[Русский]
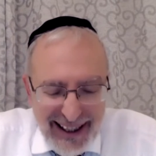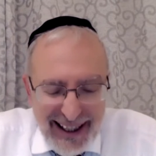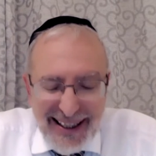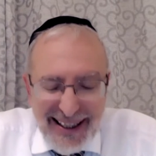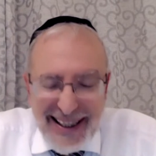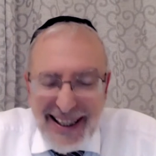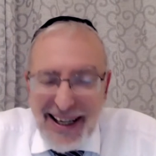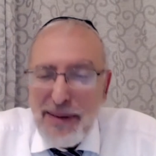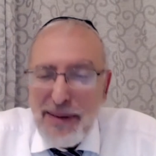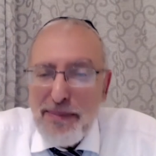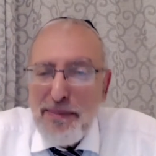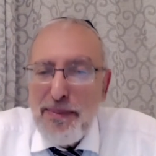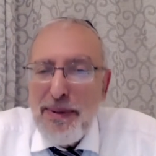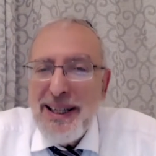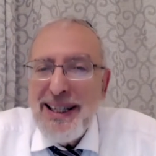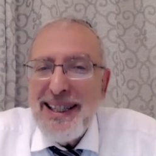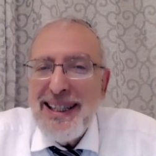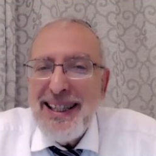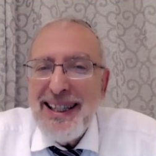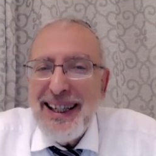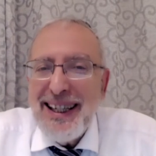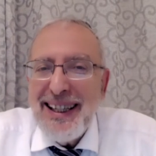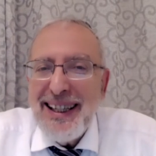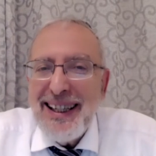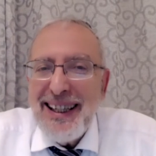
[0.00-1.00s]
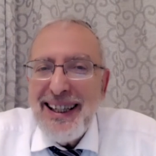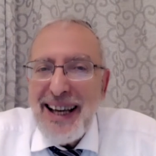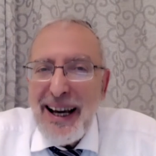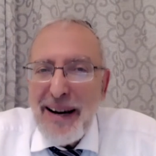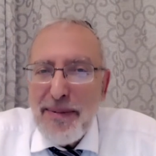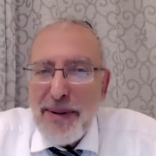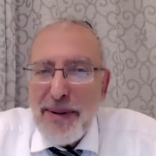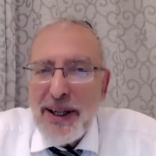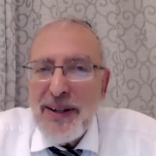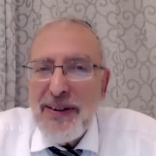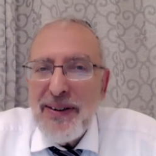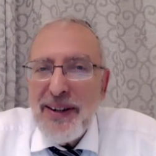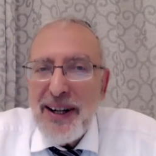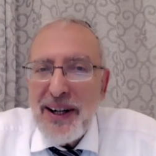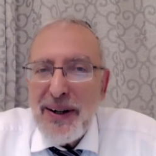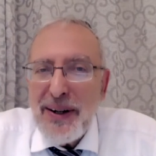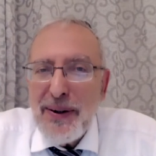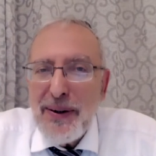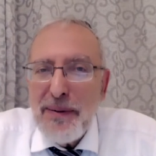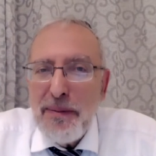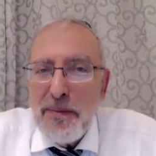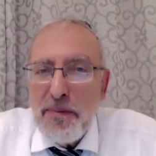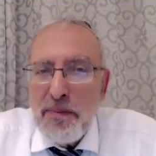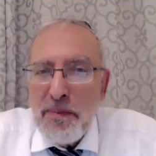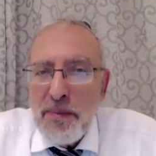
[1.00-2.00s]
так сказать, беседа. Я ему
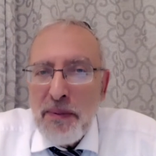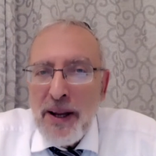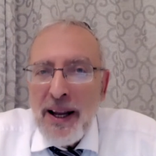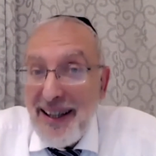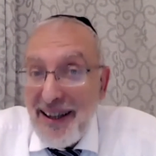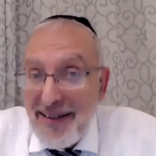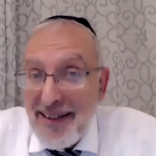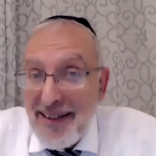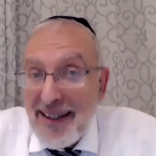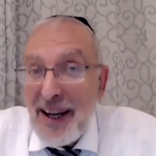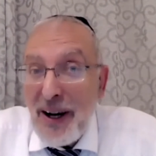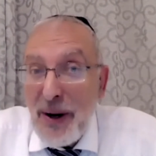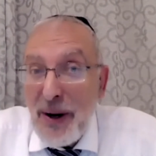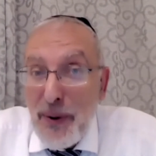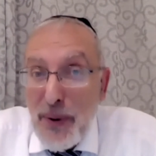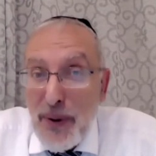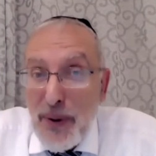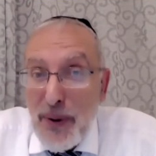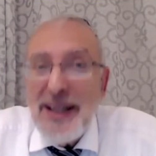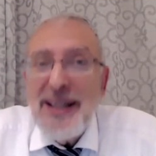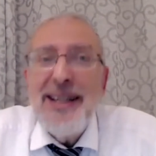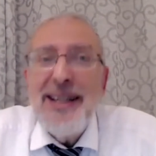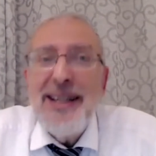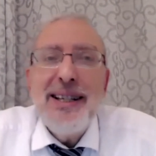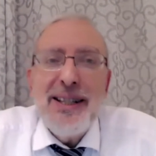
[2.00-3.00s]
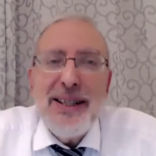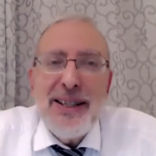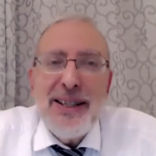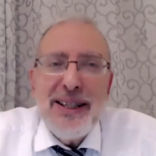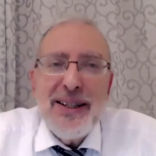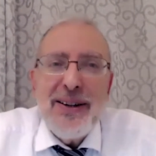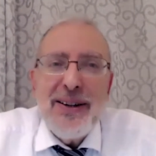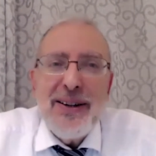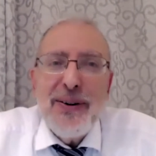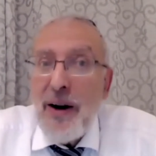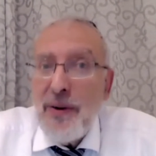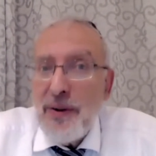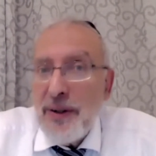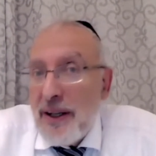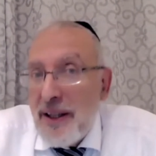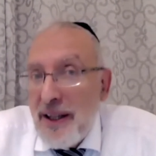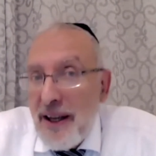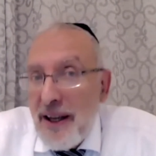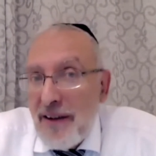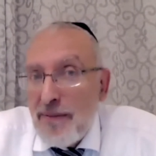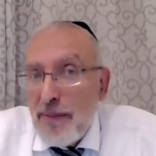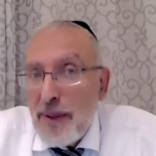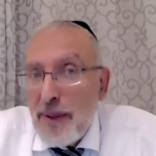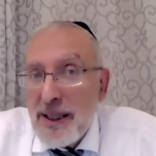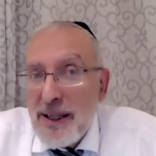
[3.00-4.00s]
говорю, где вы находитесь? А он
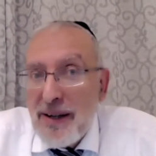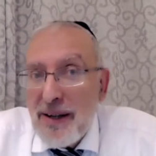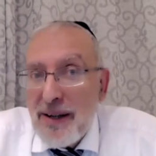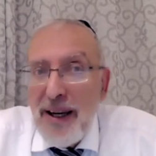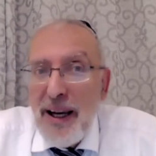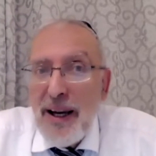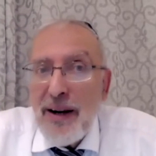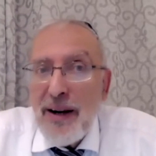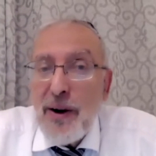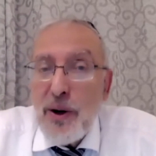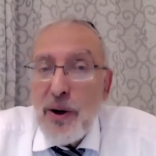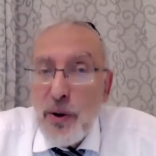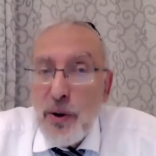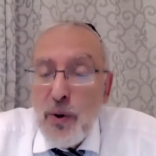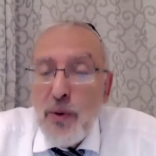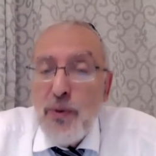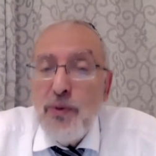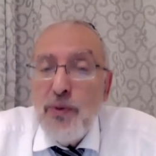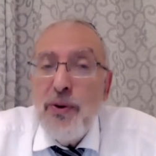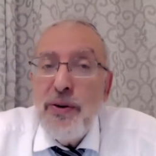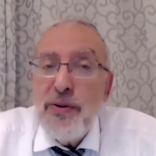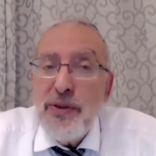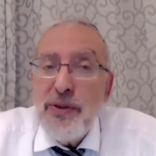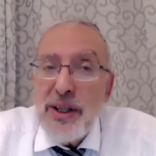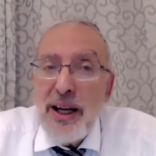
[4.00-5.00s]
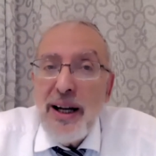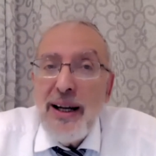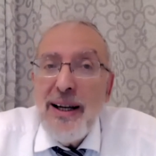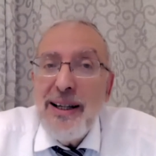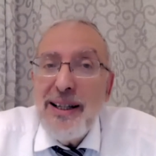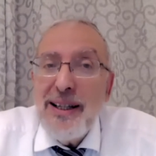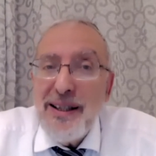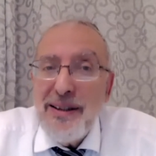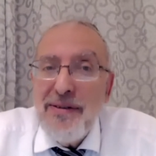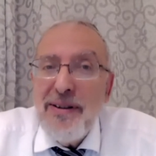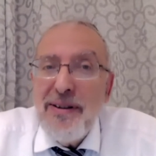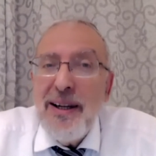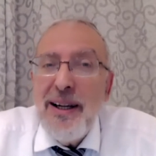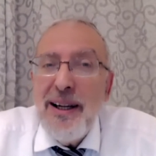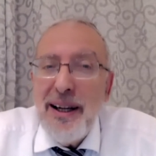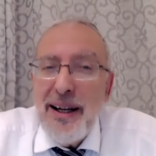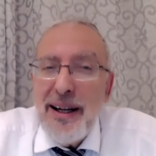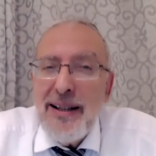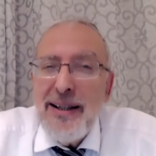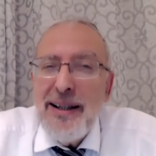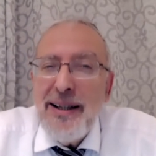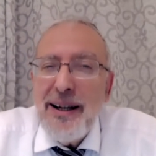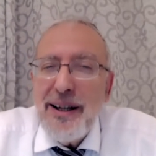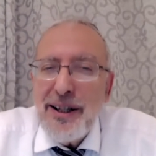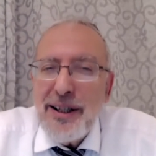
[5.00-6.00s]
говорит, я в Москве. Я говорю, ну, вы в столице
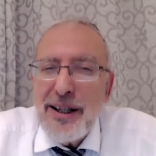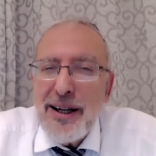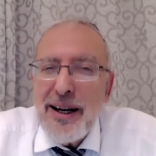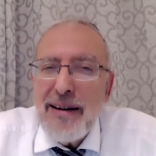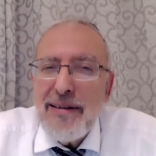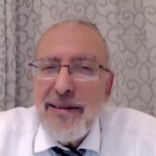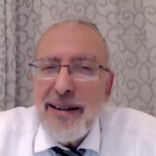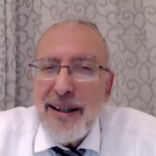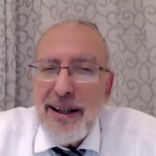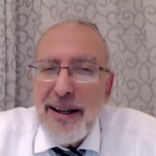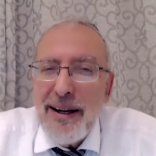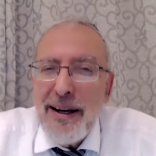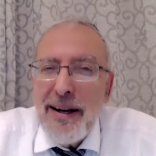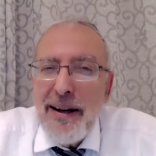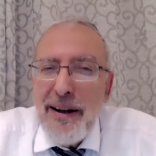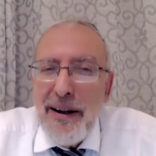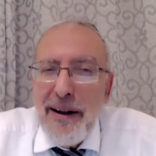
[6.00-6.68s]
великой державы.